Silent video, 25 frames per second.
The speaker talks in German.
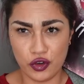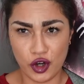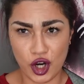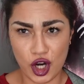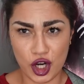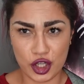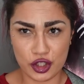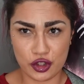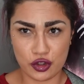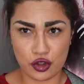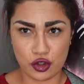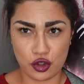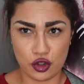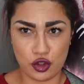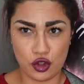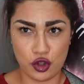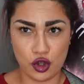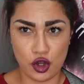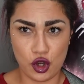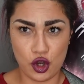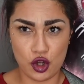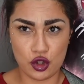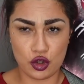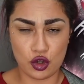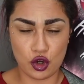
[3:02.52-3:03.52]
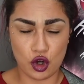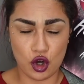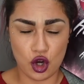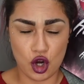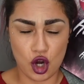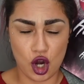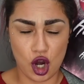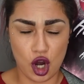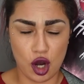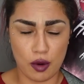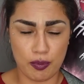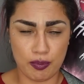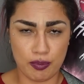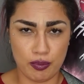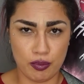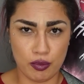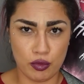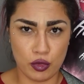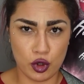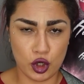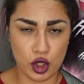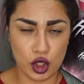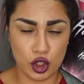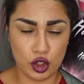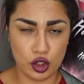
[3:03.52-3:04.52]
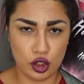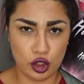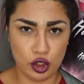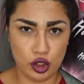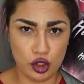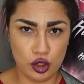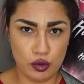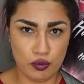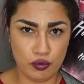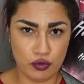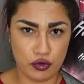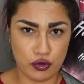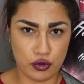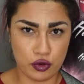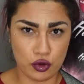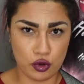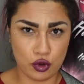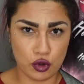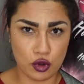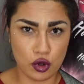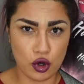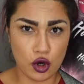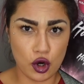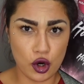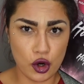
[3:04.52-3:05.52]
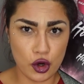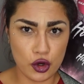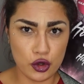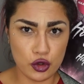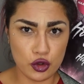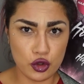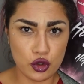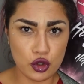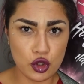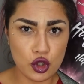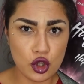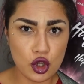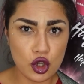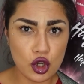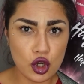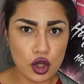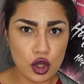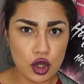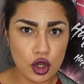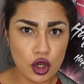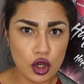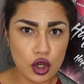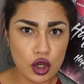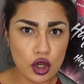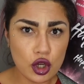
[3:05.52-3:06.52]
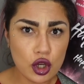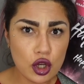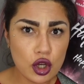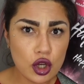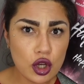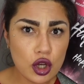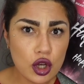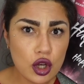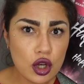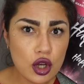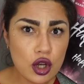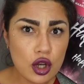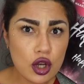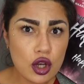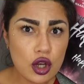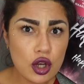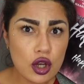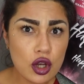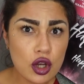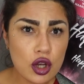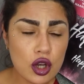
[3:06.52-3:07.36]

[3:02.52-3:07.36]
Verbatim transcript: Was geht ab, meine lieben Freunde?